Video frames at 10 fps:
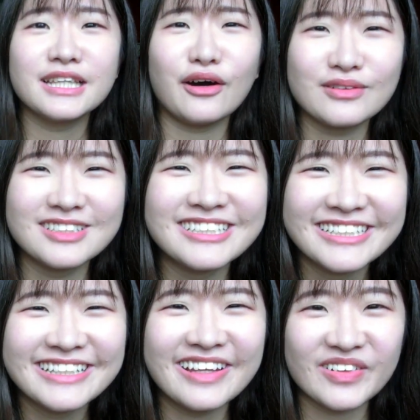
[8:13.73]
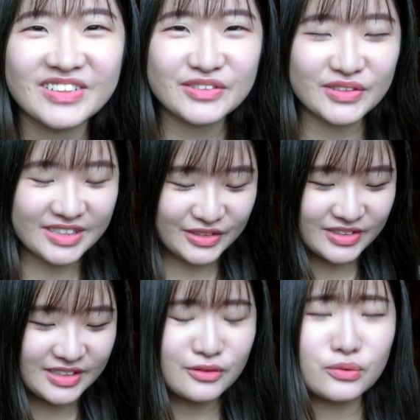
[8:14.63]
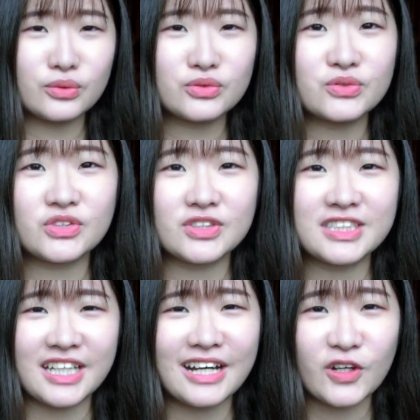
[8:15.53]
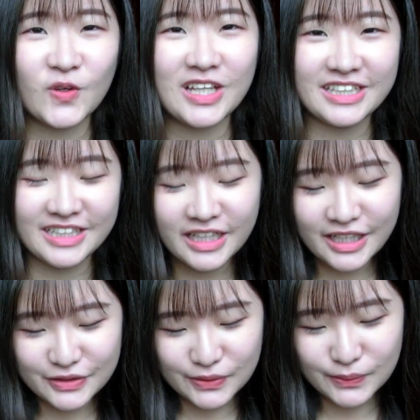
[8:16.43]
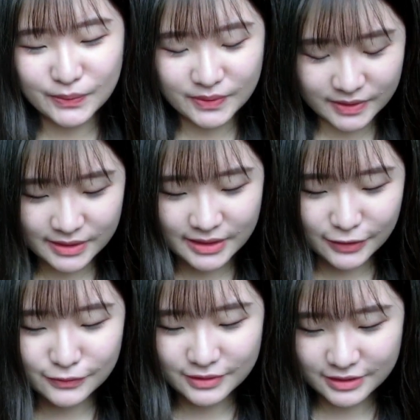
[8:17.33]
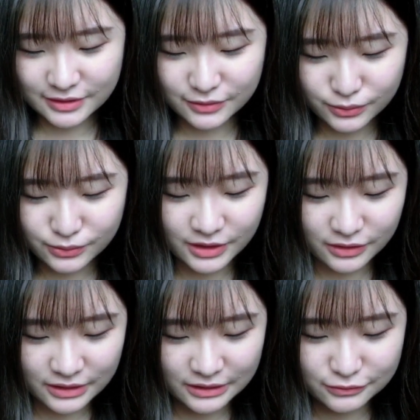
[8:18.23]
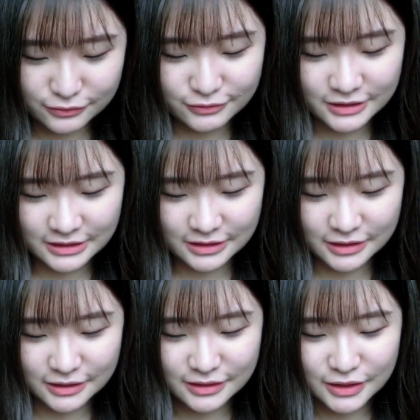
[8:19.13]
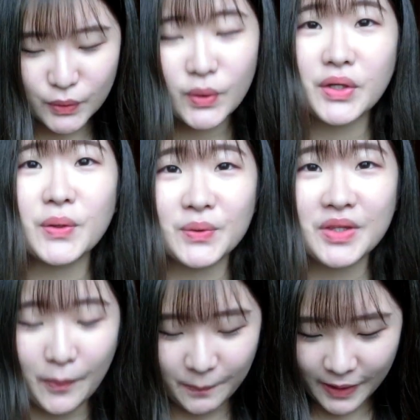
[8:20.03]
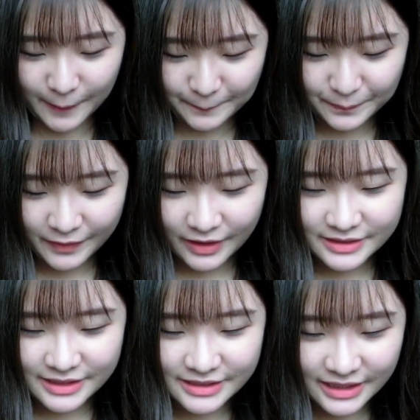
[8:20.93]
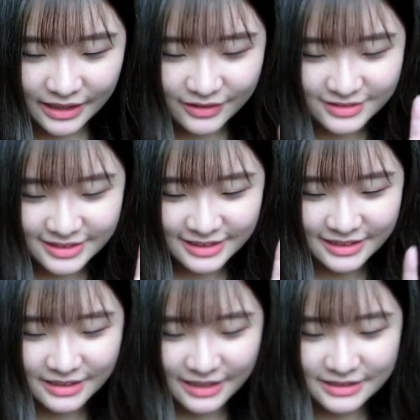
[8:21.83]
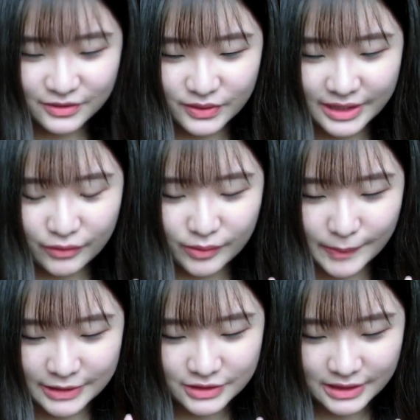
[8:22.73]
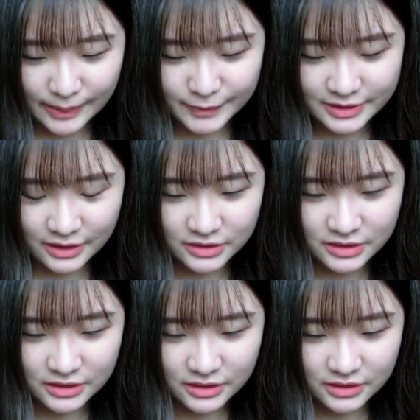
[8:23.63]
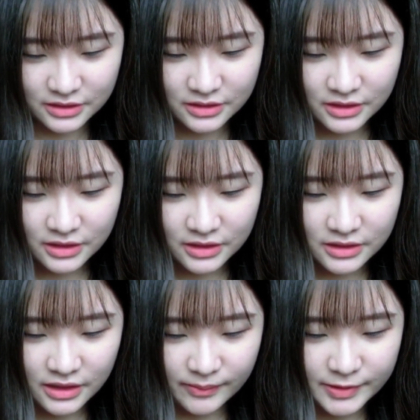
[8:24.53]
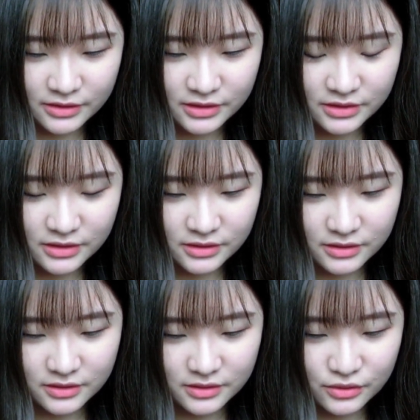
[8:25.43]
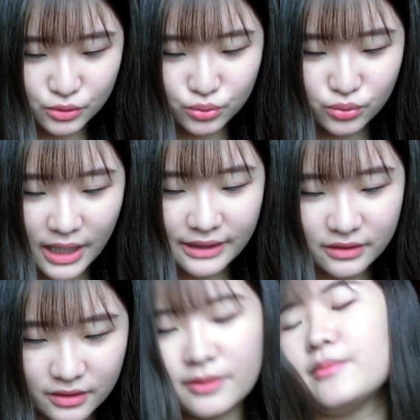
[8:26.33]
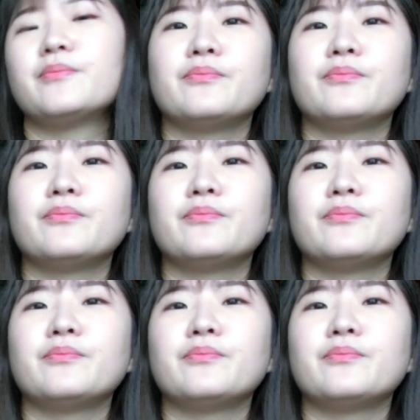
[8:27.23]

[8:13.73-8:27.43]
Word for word: 老了，老了，所以就是要多注重健康管理。所以我挑了这个护腰跟护膝，可能会用到吧。接下来哦，这个很可爱，这个我应该会买，就是蜡笔小新的蜡笔小新的图案的